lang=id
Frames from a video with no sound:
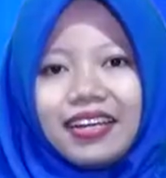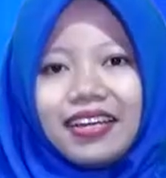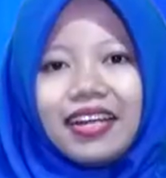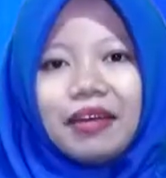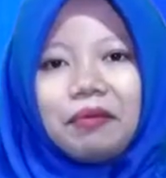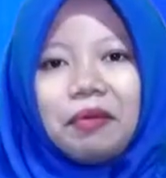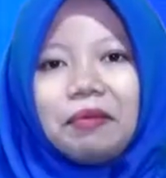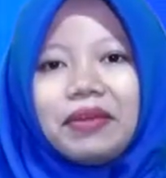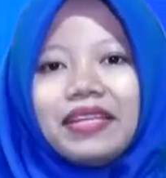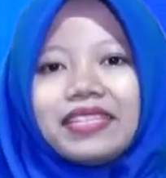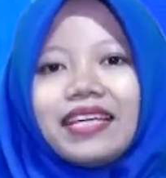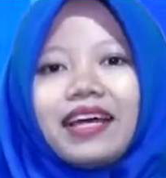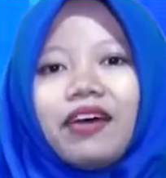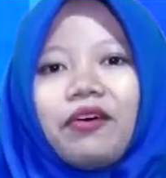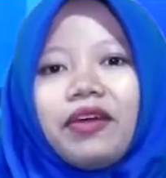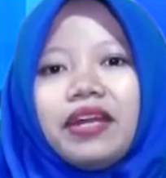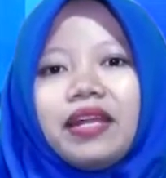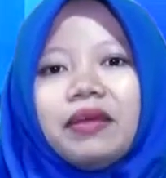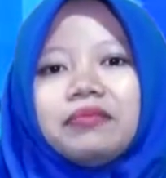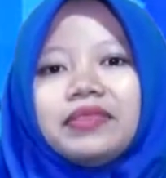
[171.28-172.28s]
Nah pemirsa
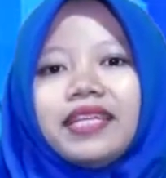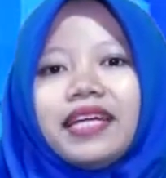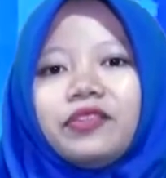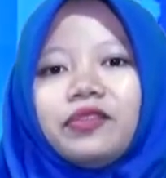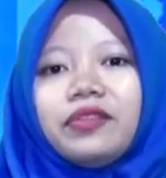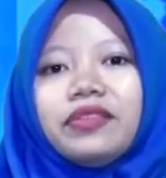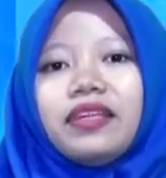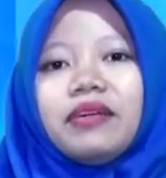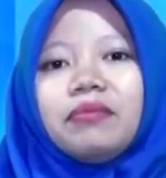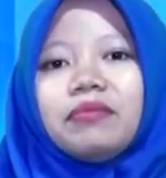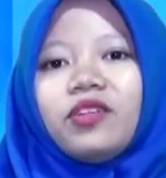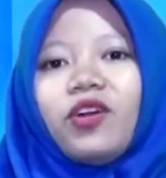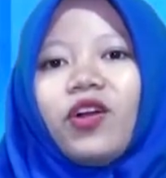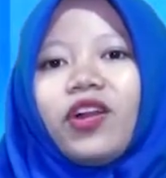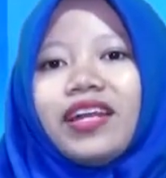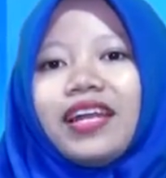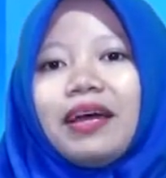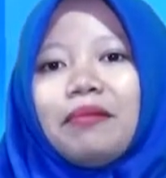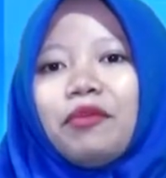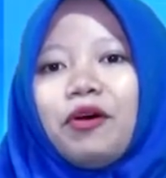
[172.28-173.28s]
Kodim 1606
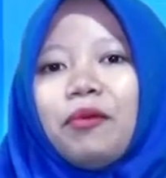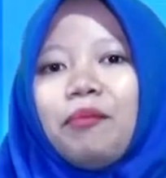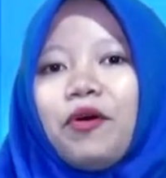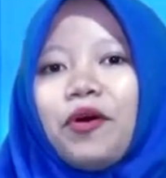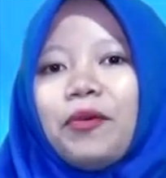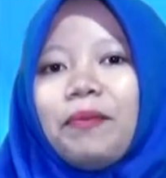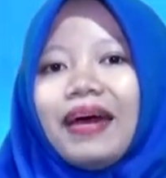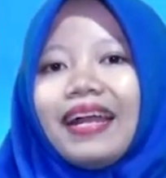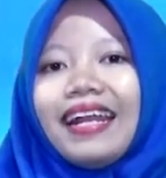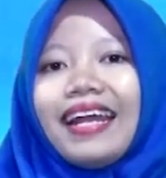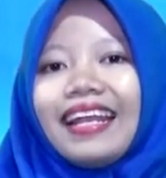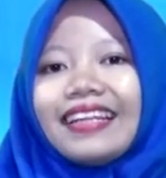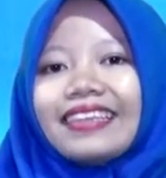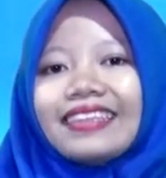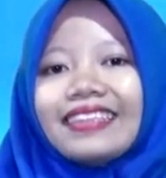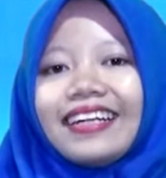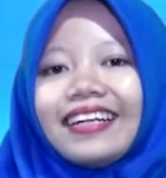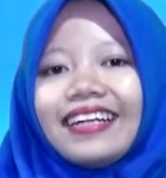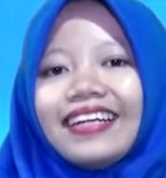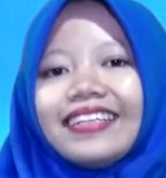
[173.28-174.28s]
Lombok Barat
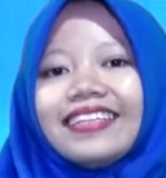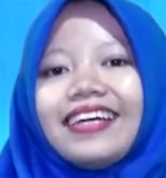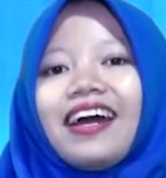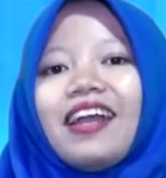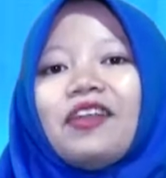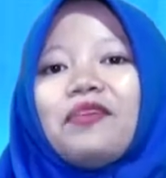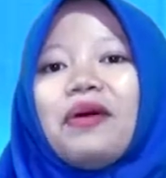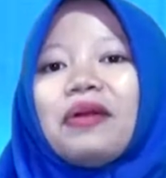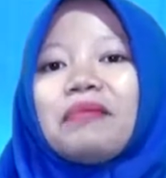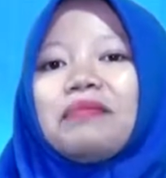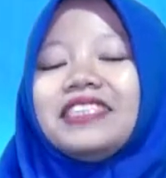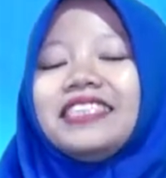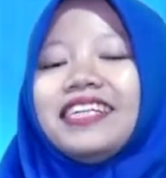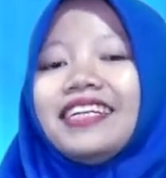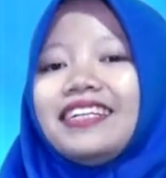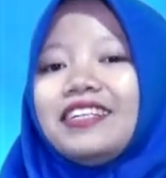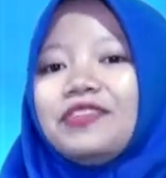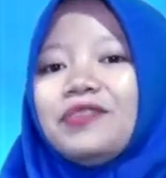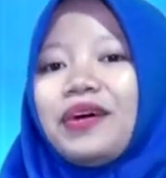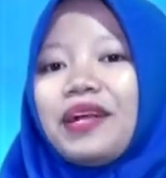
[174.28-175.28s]
ternyata keluar
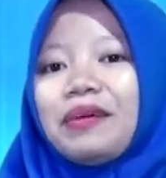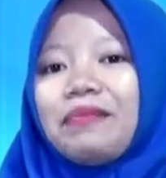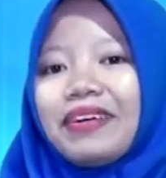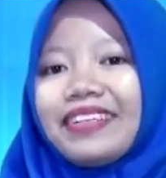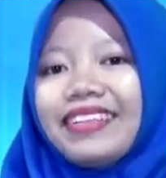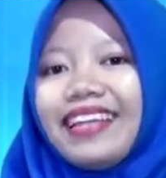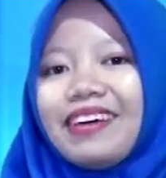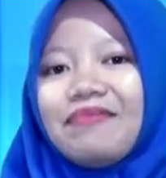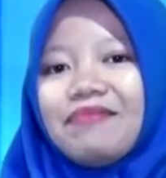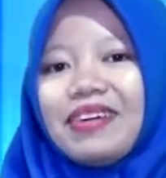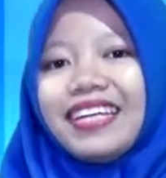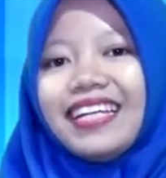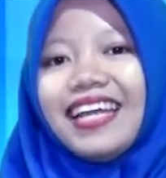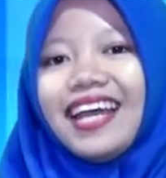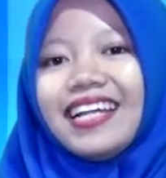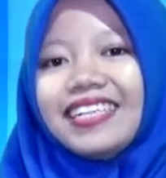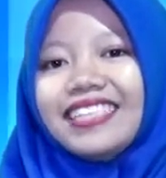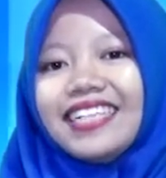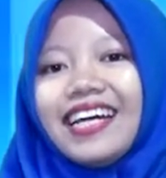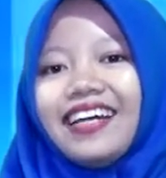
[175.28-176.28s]
menjadi juara pertama di
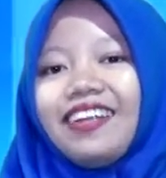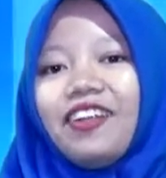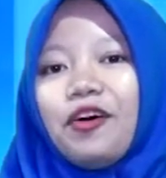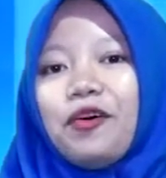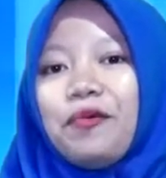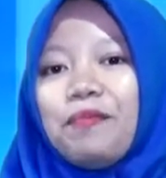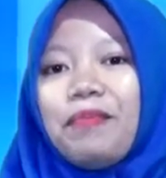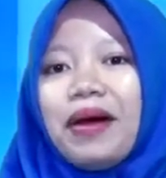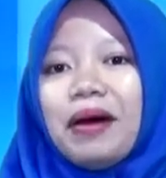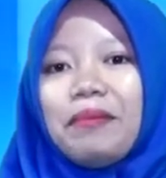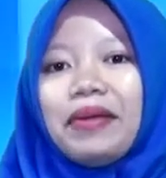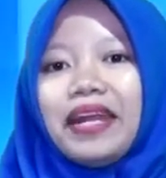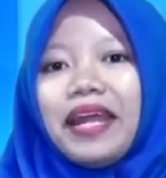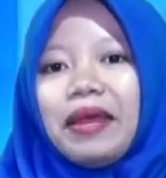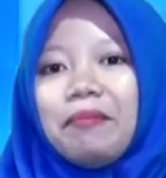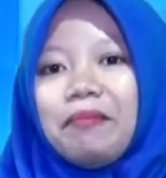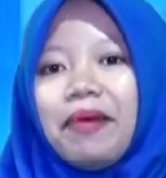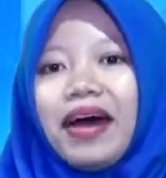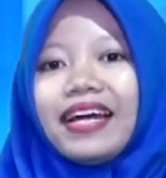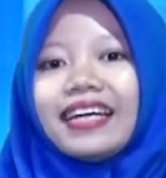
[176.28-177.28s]
ajang lomba
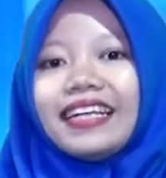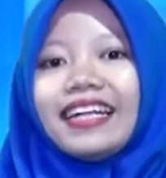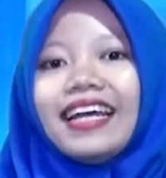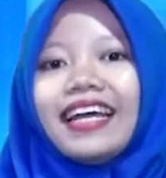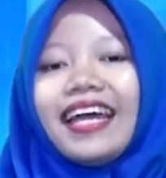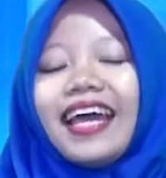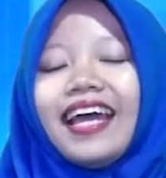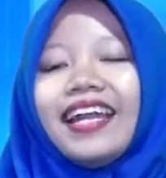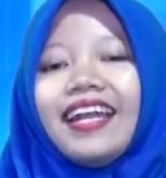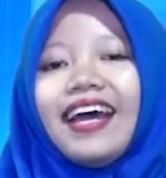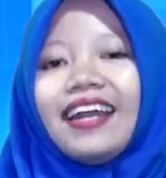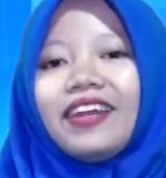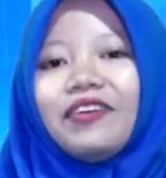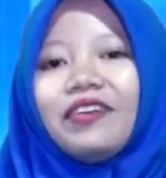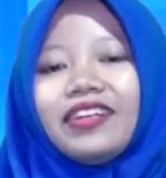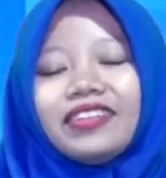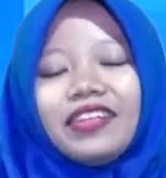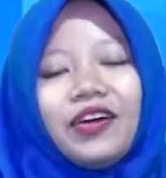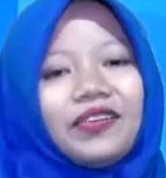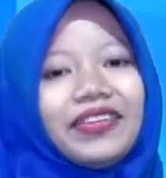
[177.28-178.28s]
menembak rangkaian hari
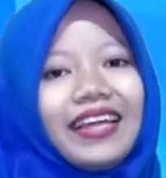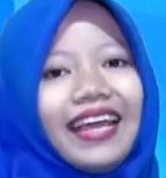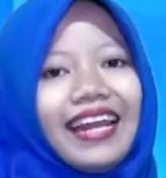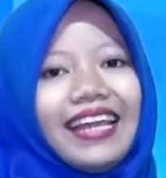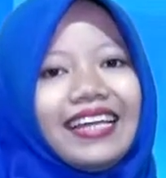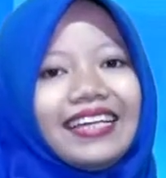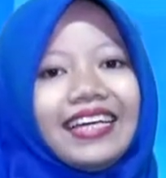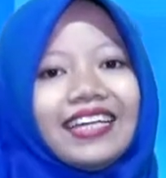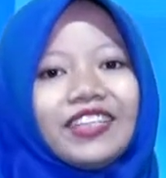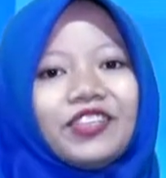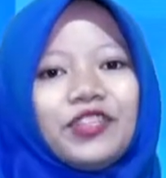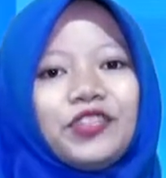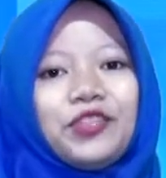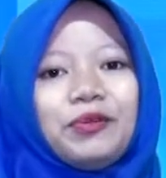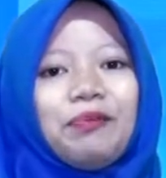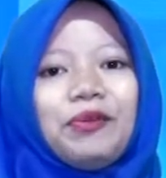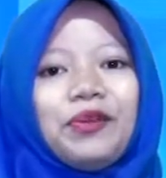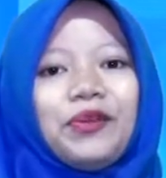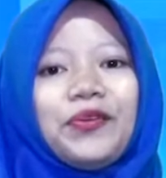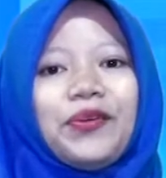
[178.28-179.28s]
ulang tahun TNI
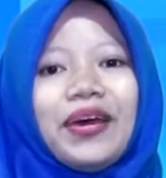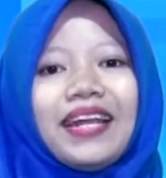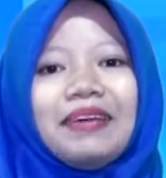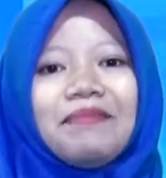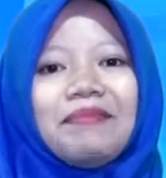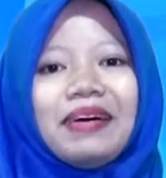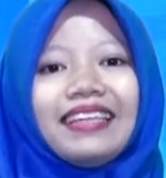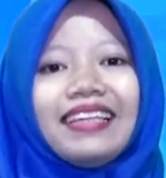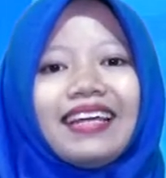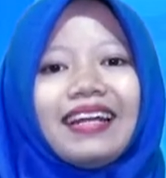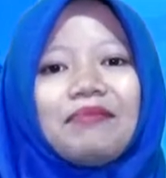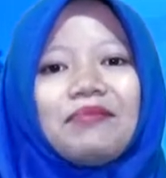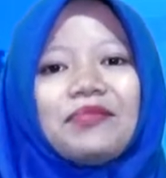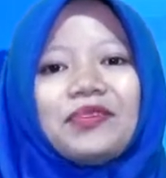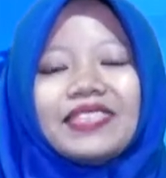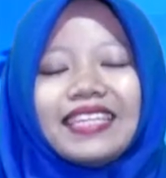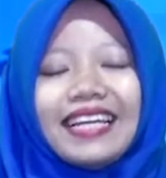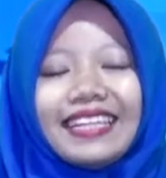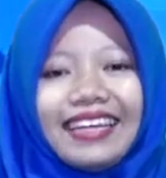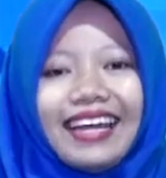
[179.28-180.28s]
ke-72 di Mataram,
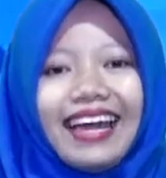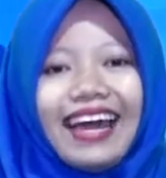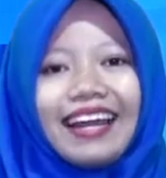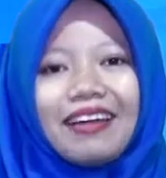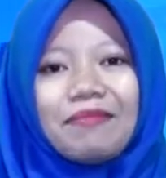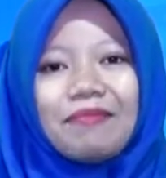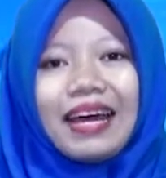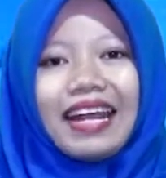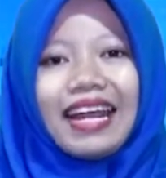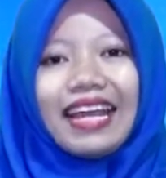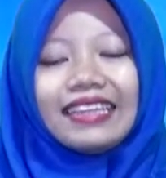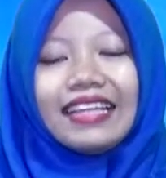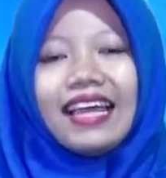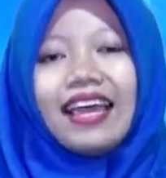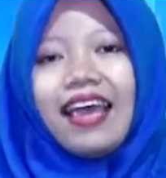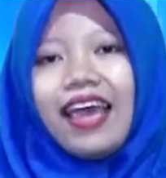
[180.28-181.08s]
Nusa Tenggara Barat.